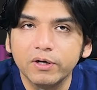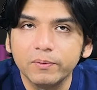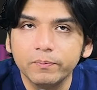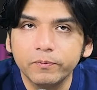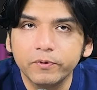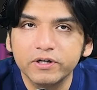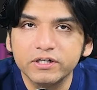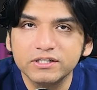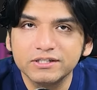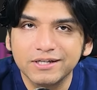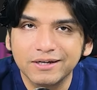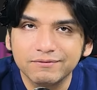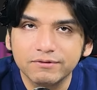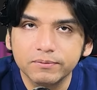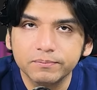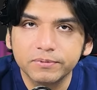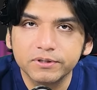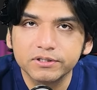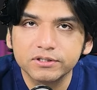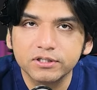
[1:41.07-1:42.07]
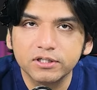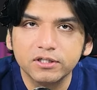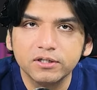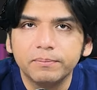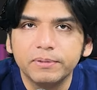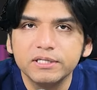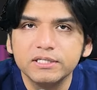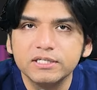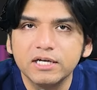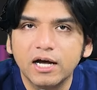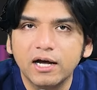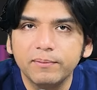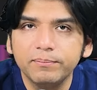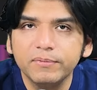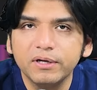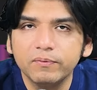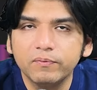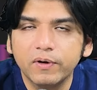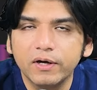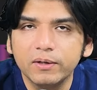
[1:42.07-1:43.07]
वन परसेंट पंजाब
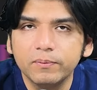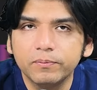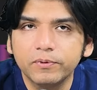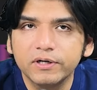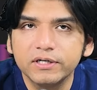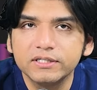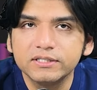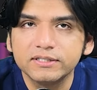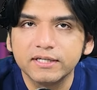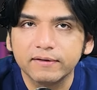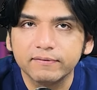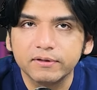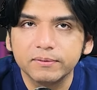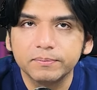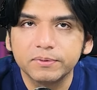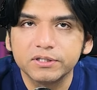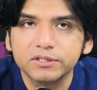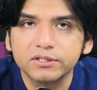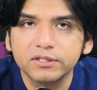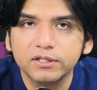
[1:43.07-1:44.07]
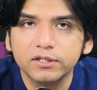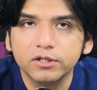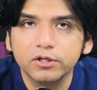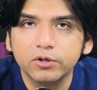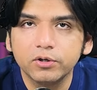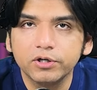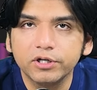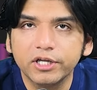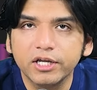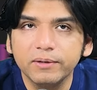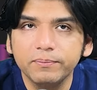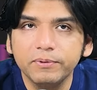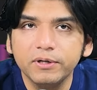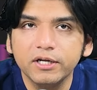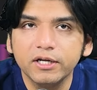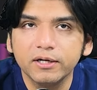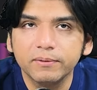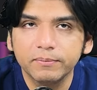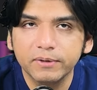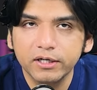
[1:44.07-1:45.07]
में वन परसेंट और
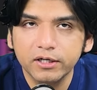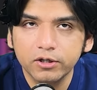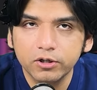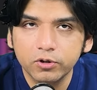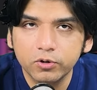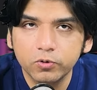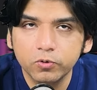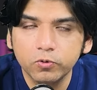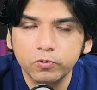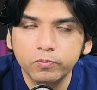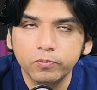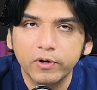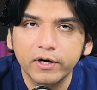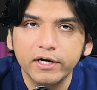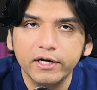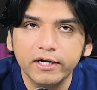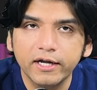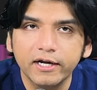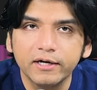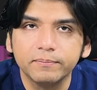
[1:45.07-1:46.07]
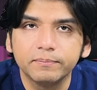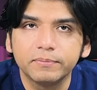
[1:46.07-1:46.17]
केपीके में 2.9